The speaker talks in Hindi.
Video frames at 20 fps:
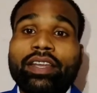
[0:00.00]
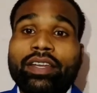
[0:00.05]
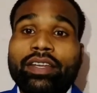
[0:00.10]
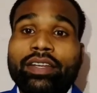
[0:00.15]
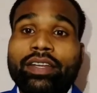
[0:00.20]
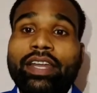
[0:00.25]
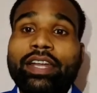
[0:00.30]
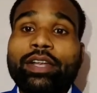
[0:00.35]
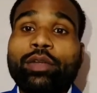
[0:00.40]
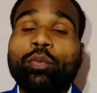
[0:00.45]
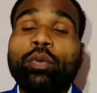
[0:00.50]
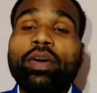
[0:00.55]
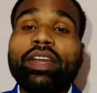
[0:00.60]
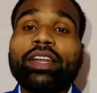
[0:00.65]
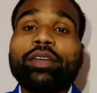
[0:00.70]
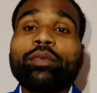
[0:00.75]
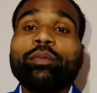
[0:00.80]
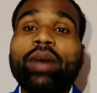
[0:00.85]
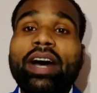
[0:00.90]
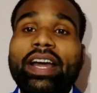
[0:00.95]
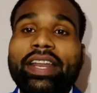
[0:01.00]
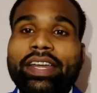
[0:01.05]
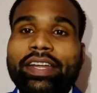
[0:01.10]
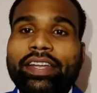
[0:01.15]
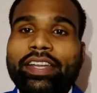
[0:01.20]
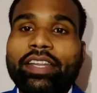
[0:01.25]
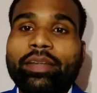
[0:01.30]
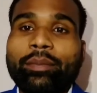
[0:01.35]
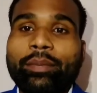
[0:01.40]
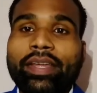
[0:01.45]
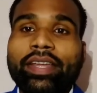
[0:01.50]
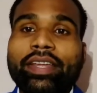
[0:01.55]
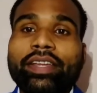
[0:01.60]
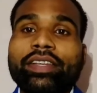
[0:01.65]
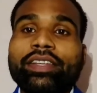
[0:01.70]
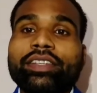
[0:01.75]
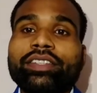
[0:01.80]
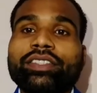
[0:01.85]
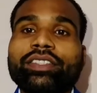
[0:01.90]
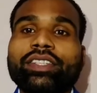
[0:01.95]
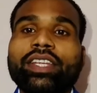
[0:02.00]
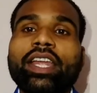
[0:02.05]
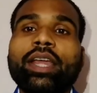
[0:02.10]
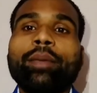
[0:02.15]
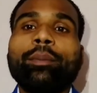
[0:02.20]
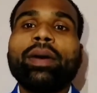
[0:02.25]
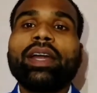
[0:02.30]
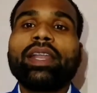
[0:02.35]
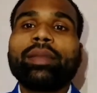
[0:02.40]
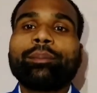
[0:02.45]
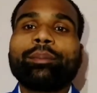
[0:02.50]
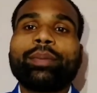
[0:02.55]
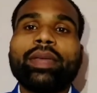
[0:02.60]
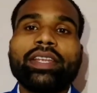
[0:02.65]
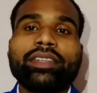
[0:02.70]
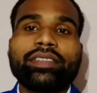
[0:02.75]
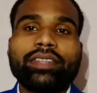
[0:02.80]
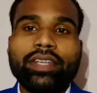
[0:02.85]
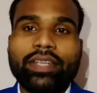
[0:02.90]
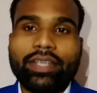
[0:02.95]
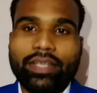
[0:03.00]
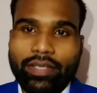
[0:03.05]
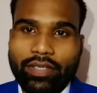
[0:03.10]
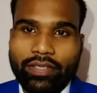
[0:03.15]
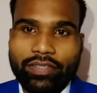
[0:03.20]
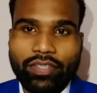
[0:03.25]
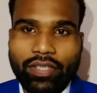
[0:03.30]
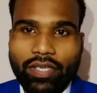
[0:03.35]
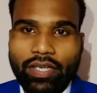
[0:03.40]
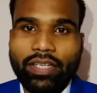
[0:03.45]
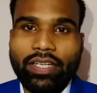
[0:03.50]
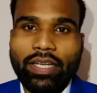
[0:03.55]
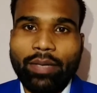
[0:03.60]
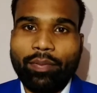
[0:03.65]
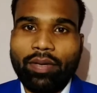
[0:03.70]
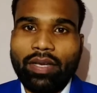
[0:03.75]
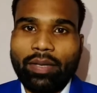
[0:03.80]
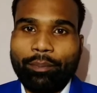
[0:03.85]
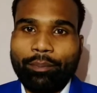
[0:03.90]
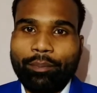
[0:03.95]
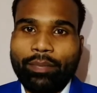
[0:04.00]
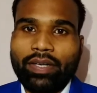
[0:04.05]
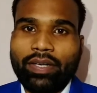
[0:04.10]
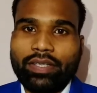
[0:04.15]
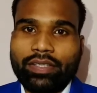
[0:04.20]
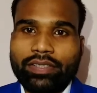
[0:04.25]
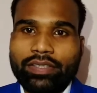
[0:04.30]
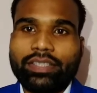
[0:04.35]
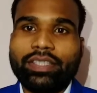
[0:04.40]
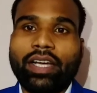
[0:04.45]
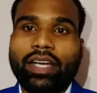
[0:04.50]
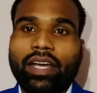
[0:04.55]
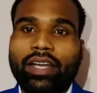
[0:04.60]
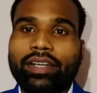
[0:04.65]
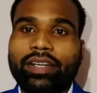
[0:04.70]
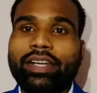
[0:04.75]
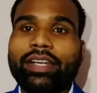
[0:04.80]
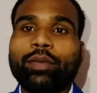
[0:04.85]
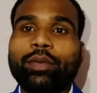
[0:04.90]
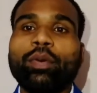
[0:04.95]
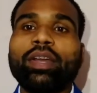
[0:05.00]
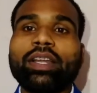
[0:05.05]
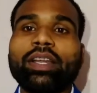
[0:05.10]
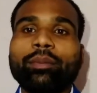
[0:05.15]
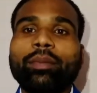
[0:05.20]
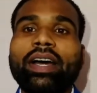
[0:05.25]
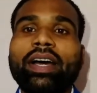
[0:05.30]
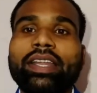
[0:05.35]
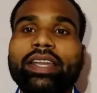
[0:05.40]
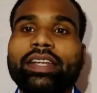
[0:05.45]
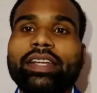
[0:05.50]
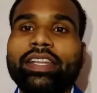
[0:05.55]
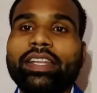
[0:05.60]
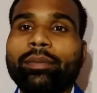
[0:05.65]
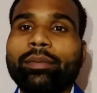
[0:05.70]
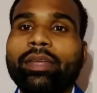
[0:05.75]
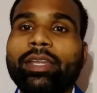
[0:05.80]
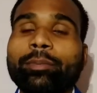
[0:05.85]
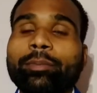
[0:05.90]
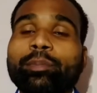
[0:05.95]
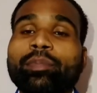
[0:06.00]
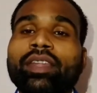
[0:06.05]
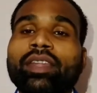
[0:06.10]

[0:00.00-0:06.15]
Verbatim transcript: नेटवर्क मार्केटिंग में सेवन बेसिक स्किल डेवलपमेंट जी हाँ नेटवर्क मार्केटिंग में